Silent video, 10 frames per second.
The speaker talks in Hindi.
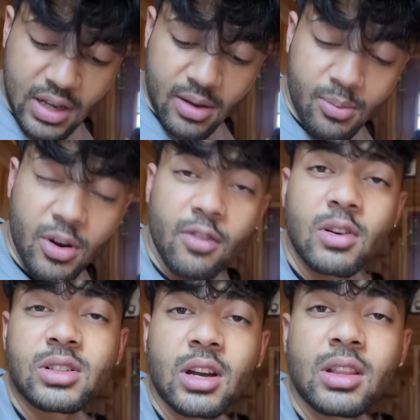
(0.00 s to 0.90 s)
हैं
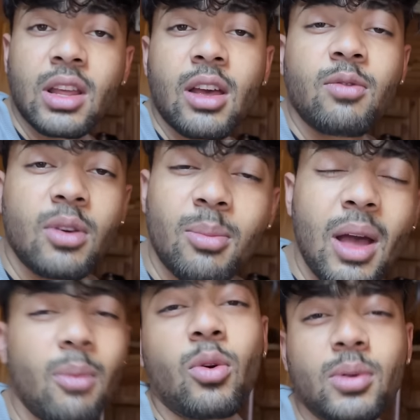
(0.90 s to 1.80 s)
ब्रेकफास्ट करते हैं फिर मैं
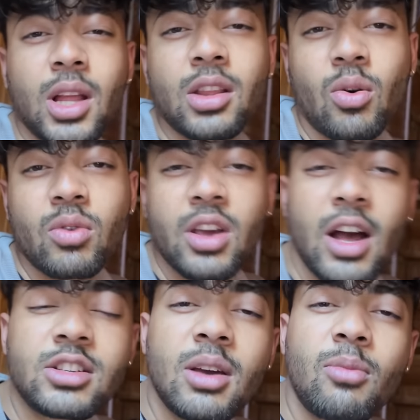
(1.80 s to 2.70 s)
आपको बताता हूँ कि
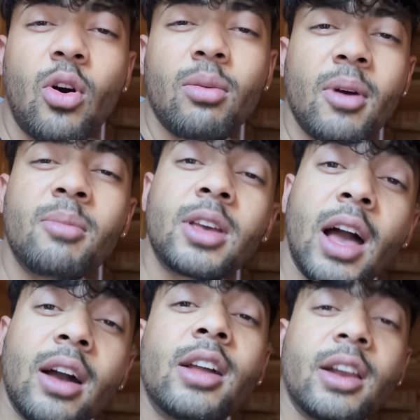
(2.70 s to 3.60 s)
आज के ब्लॉग में हम
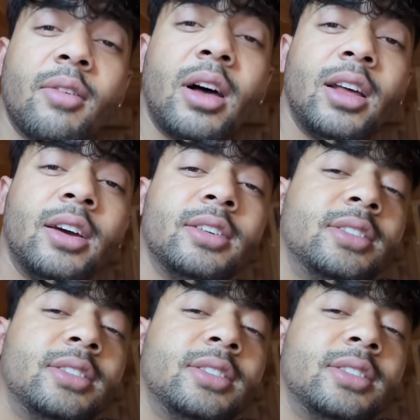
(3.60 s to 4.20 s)
क्या करने वाले हैं